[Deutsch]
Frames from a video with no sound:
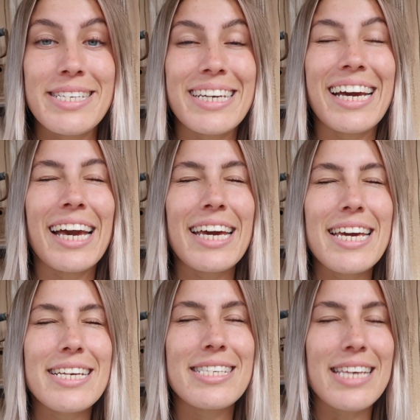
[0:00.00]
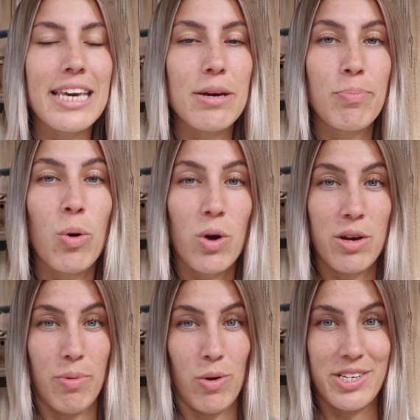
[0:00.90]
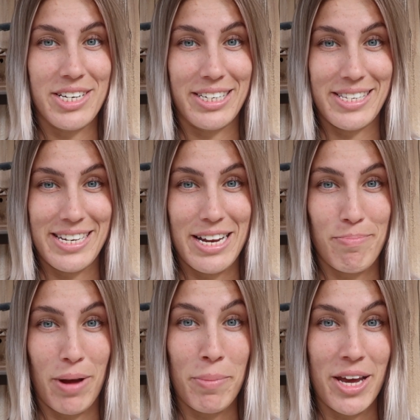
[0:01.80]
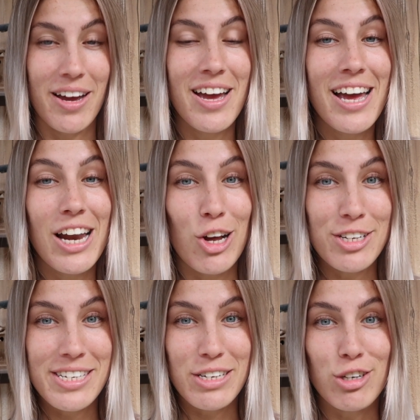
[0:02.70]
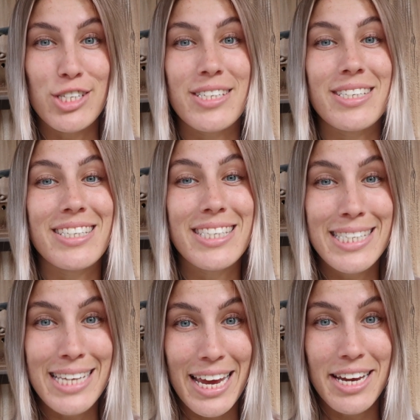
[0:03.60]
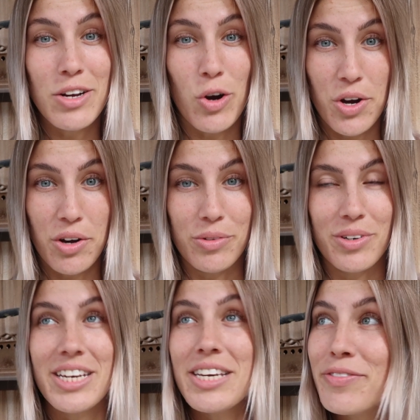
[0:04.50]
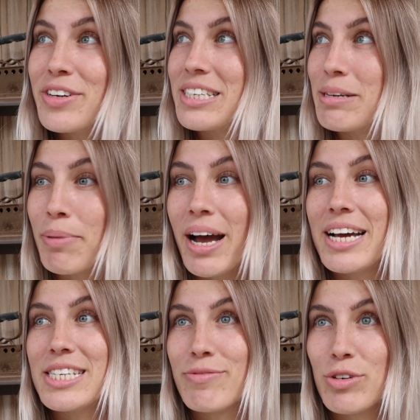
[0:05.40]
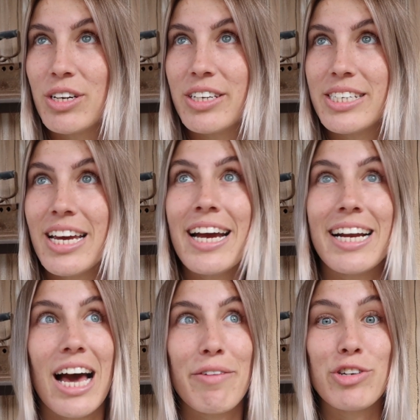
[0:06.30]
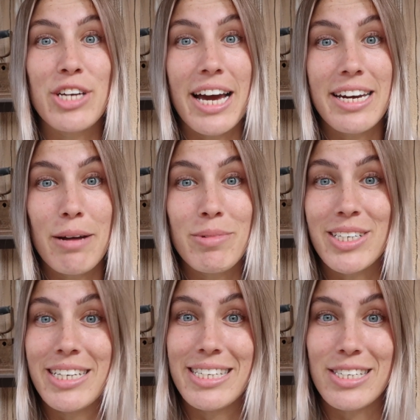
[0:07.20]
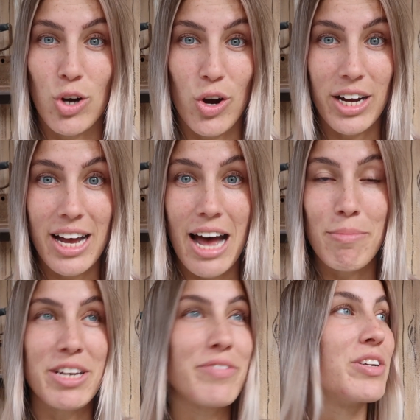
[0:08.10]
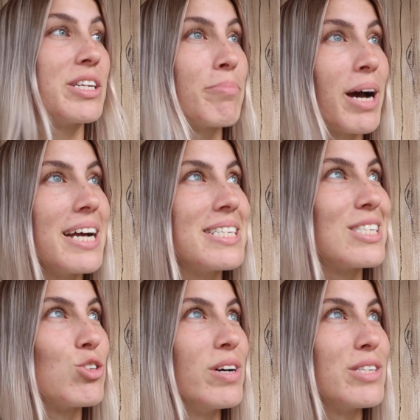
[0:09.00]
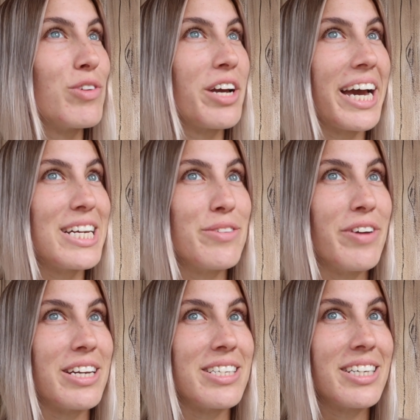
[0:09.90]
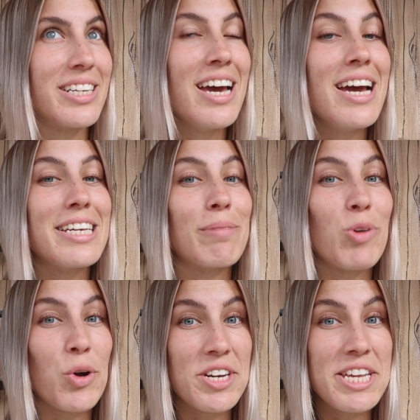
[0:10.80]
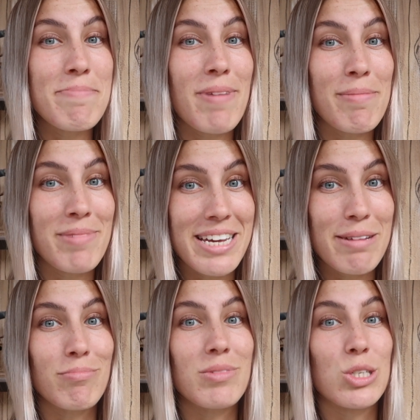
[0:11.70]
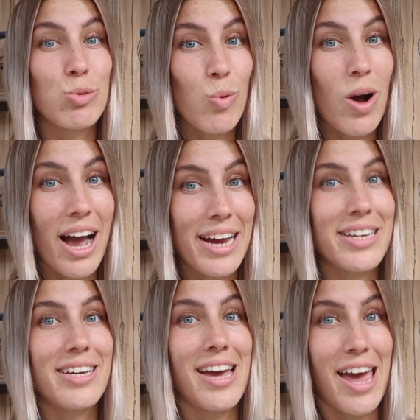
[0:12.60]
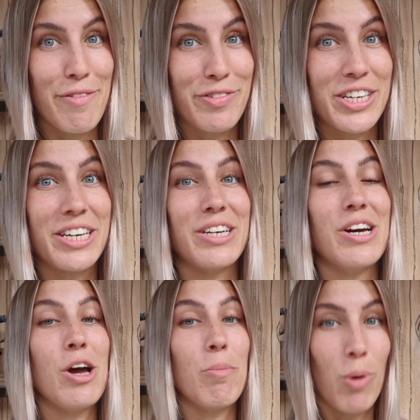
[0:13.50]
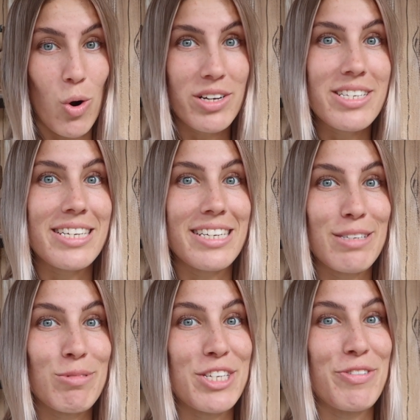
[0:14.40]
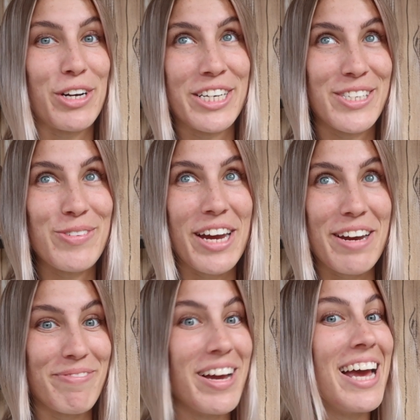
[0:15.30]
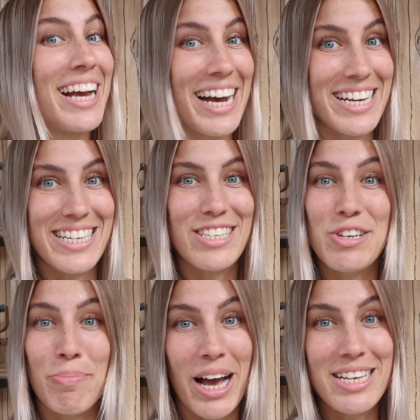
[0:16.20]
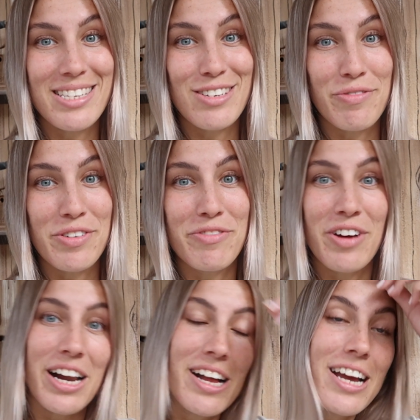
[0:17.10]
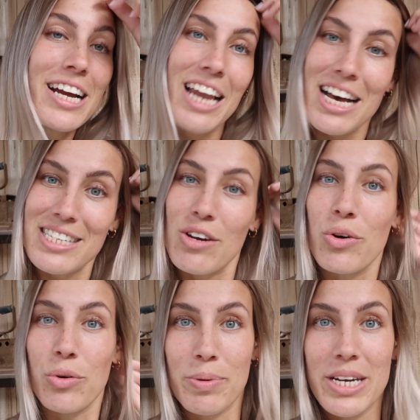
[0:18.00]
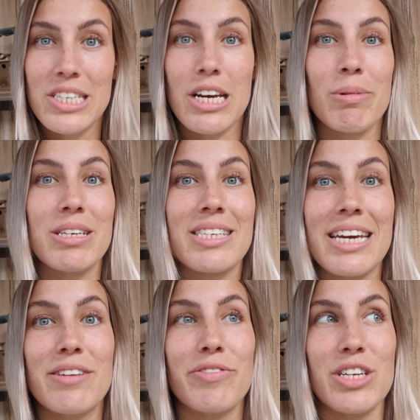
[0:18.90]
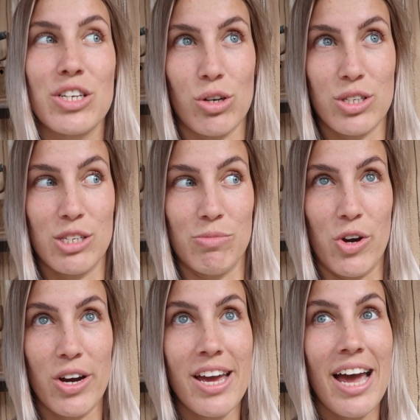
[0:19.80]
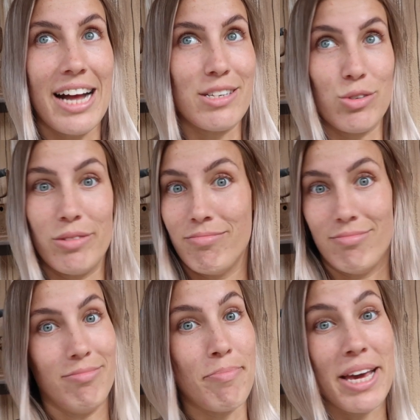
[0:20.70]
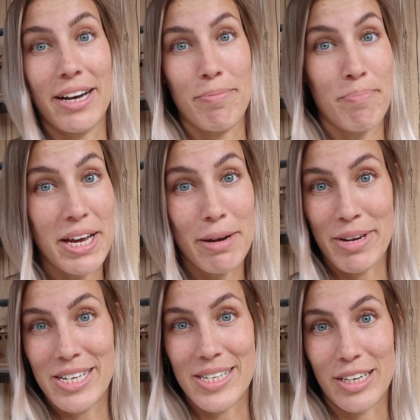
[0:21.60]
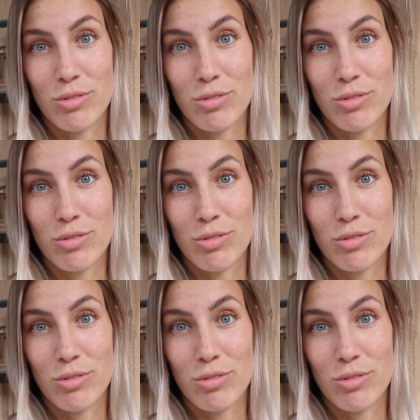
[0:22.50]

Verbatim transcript: Diese riesige Pokeball, die ihr gesehen habt bei mir. Leute, die kostet 10 Euro. Und ich finde den Preis wirklich, klar für die Einheimischen ist es teurer, aber ich finde den Preis sowas von gerechtfertigt. Ich habe noch nie in meinem Leben so eine heftige Bowl gesehen. Das muss ich wirklich zugeben. Krass. Also die Preise sind auf jeden Fall klar sehr europäisch, aber es geht, finde ich, trotzdem noch. Also also mega, mega mäßig.